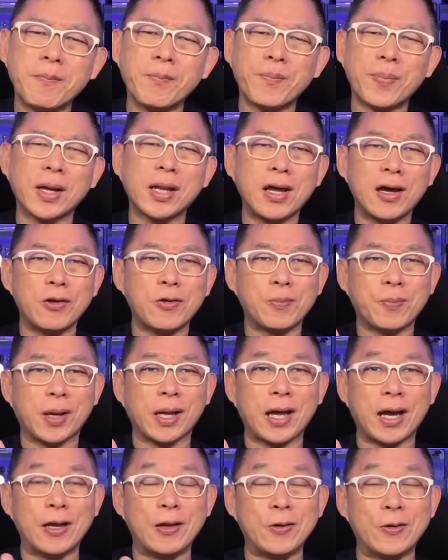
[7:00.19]
Panalong
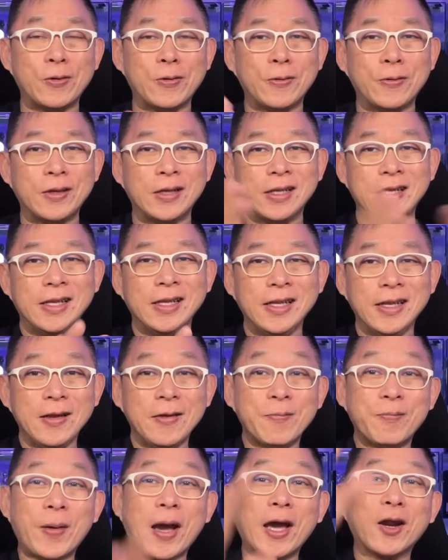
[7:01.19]
panalo.
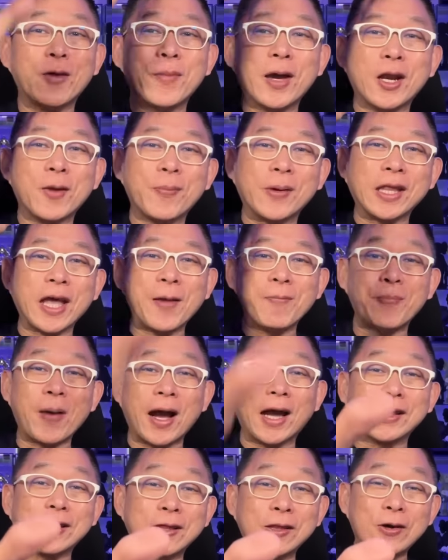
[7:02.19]
Pero meron pa tayong
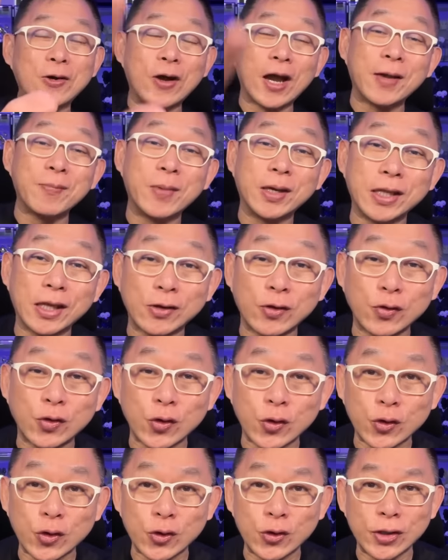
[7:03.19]
pangatlo ay may
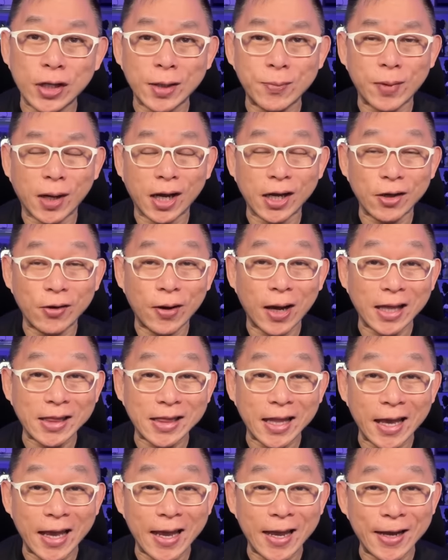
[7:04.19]
natututunan ba kayo at
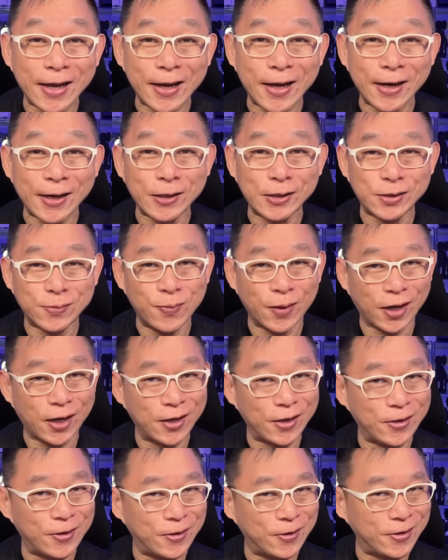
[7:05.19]
na-encourage ba
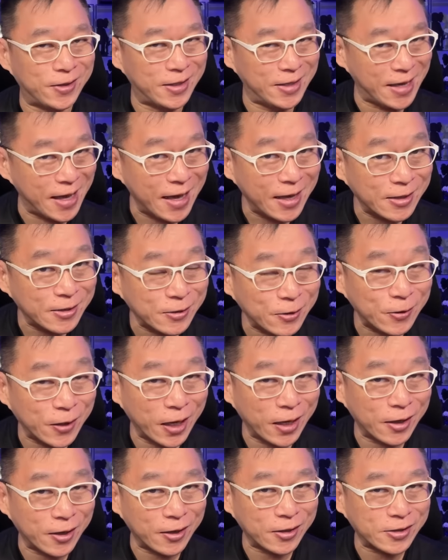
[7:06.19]
kayo? Yes, kung
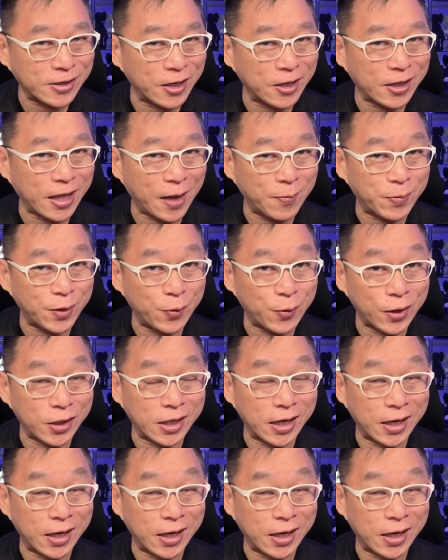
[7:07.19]
na-encourage kayo, type the word